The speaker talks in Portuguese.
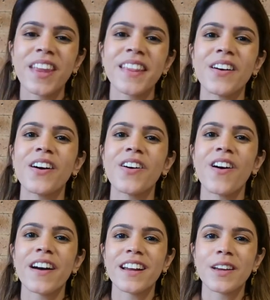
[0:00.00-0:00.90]
Então
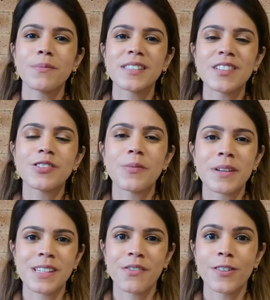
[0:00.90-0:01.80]
agora que eu me senti
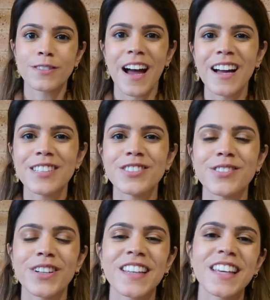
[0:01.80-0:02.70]
mais à vontade,
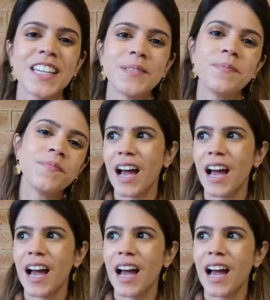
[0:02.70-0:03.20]
tô aqui.